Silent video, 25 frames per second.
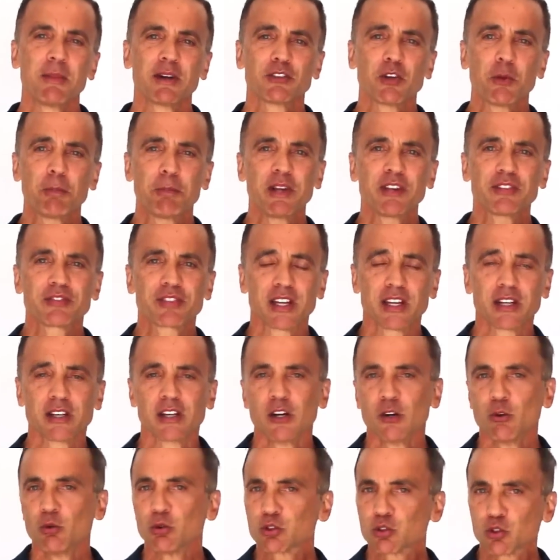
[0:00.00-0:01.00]
mas eu
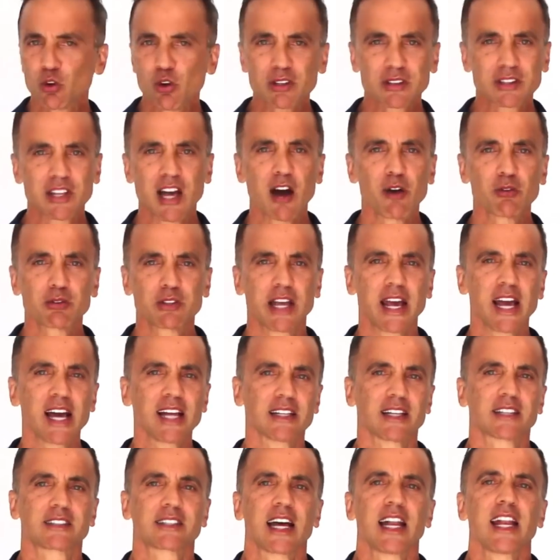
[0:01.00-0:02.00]
pensei, o total
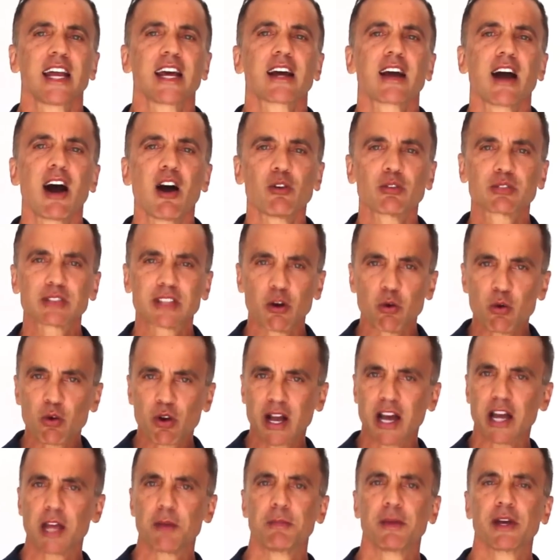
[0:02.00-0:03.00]
dela tá legal, tá um
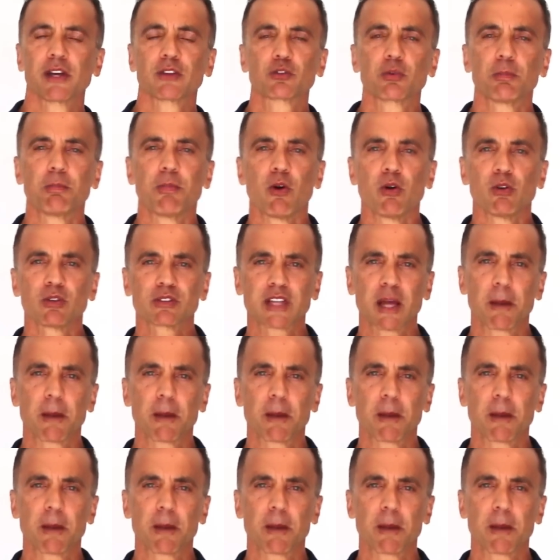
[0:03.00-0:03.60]
caimento bom,